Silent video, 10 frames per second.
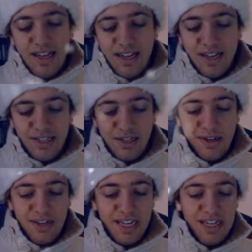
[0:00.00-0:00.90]
la
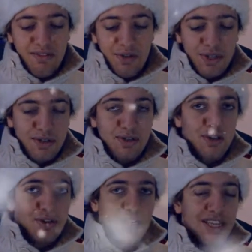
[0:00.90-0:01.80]
storia dei
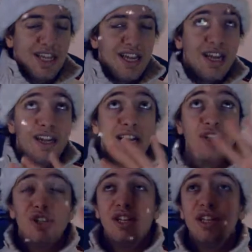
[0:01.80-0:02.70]
videogiochi della
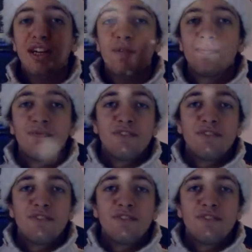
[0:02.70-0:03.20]
nascita